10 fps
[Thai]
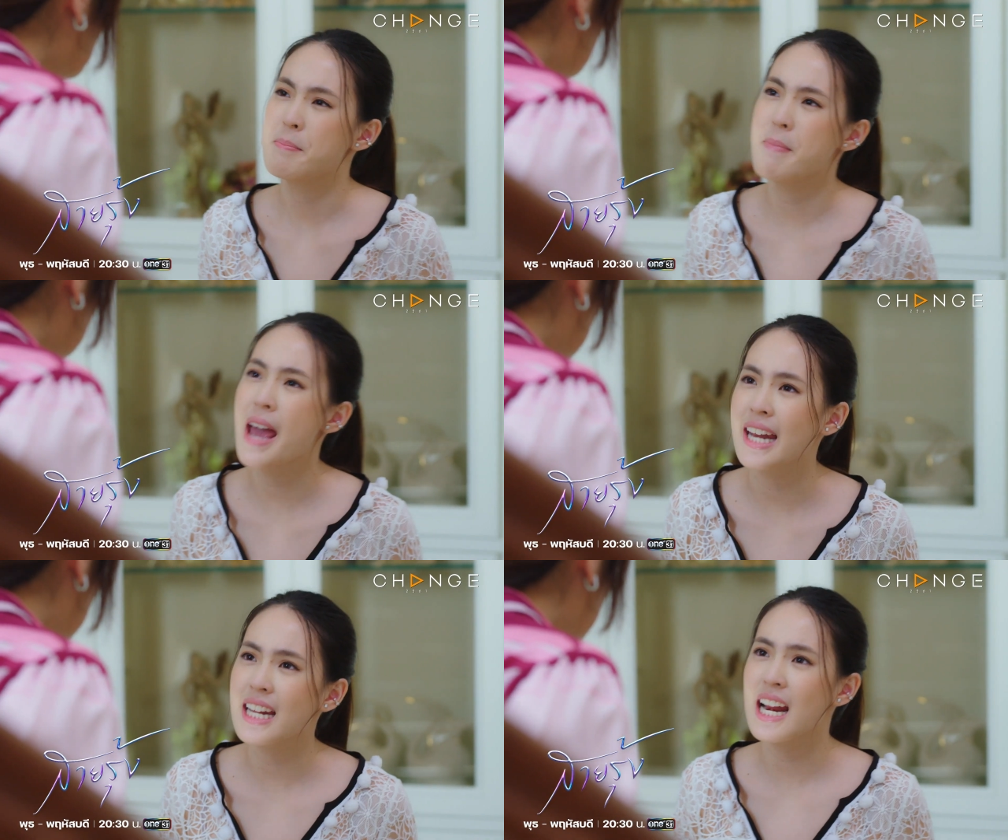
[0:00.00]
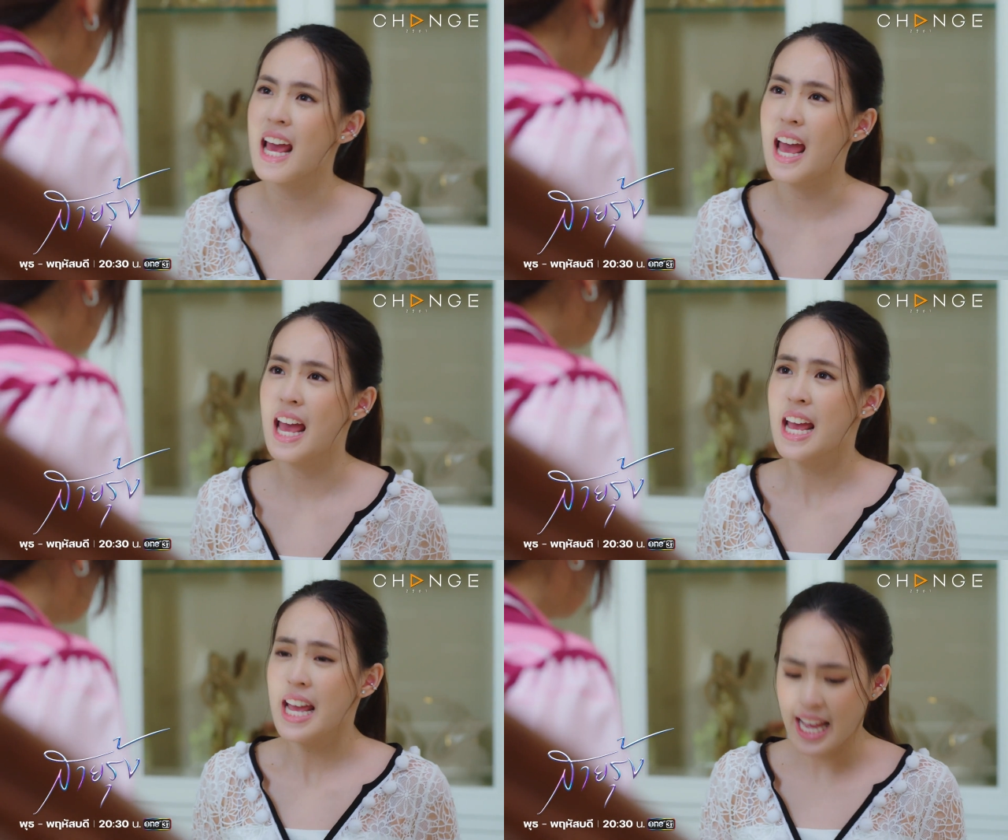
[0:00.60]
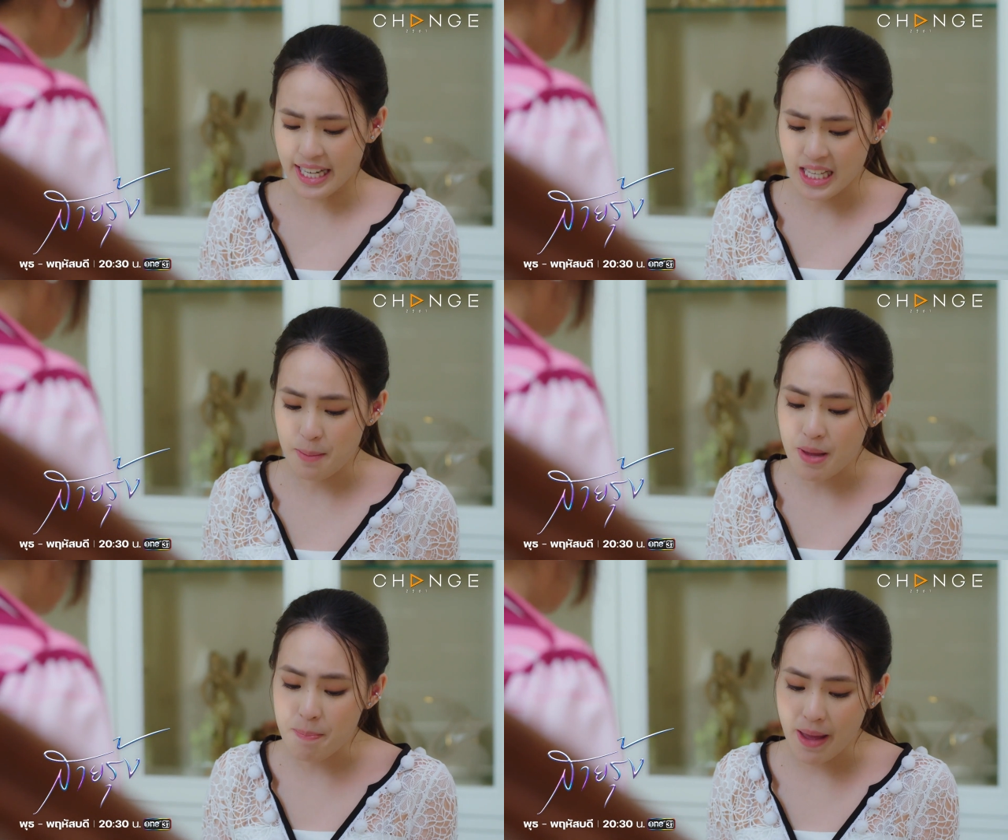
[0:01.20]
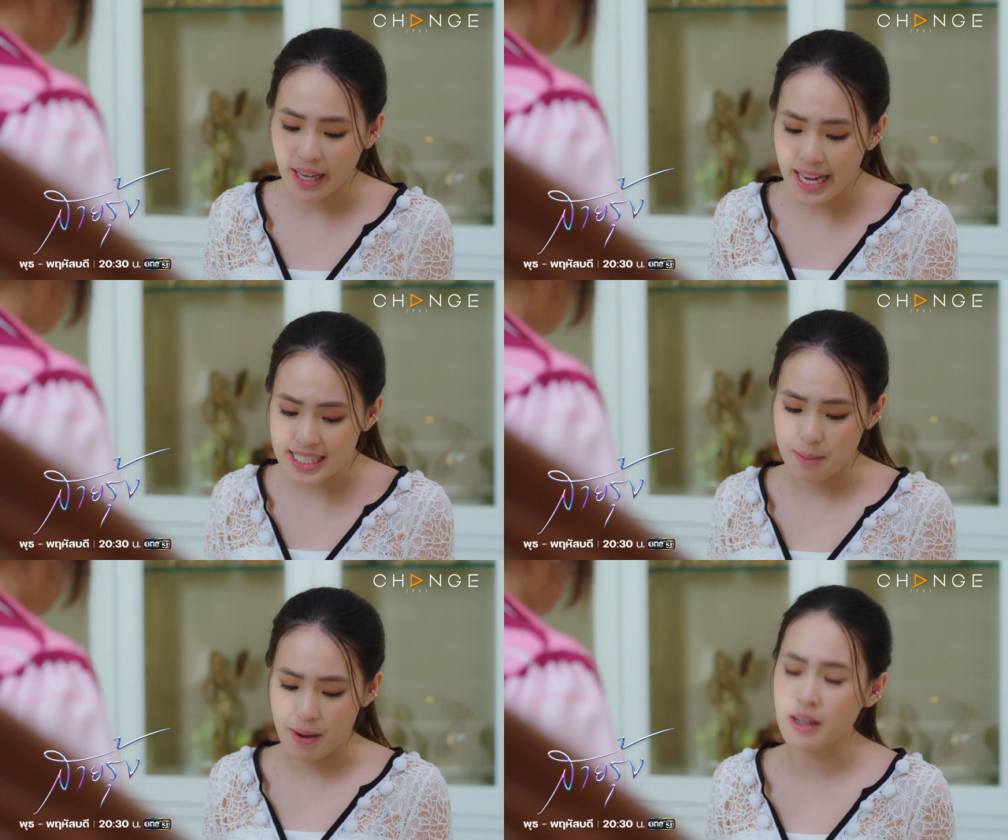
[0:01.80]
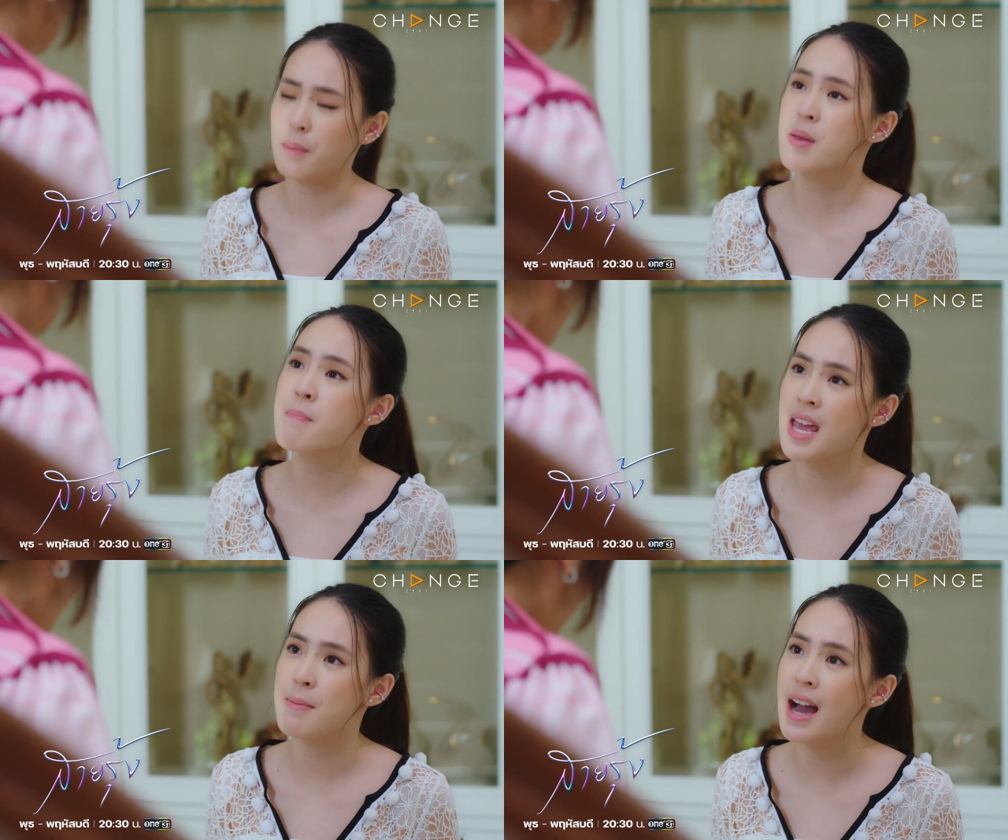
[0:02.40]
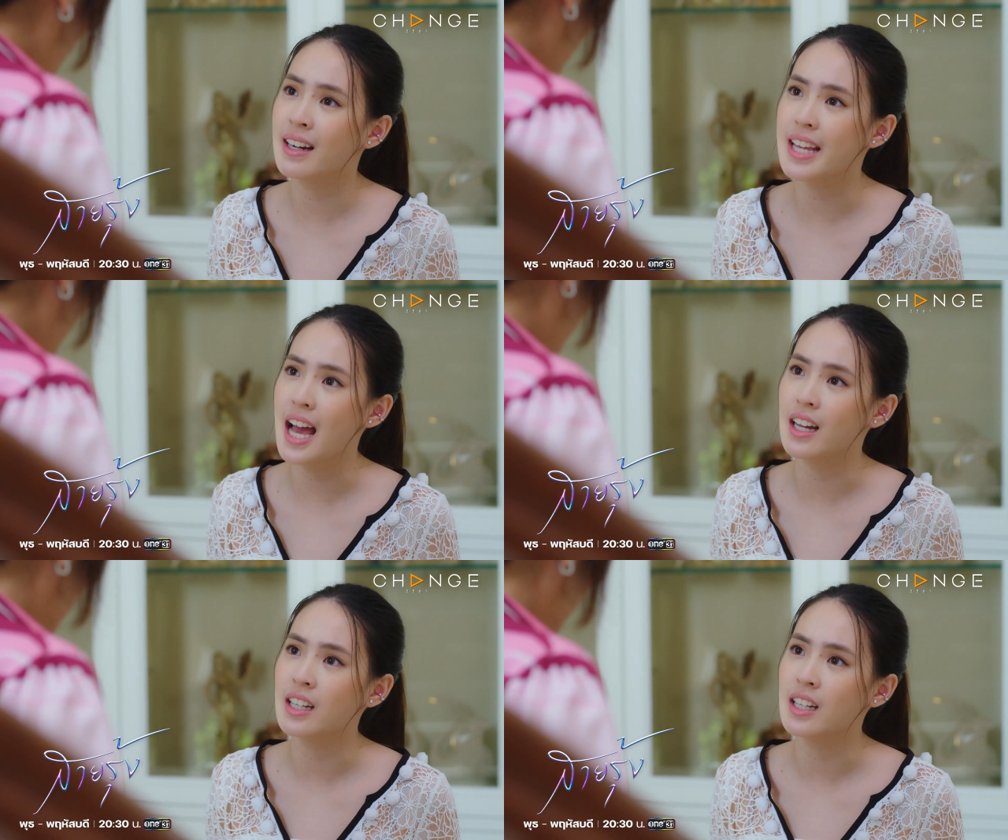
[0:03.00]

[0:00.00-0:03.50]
แม่นั่นแหละ เห็นคลิปพี่เป๊กให้สัมภาษณ์กับพี่เมย์บ้างหรือยัง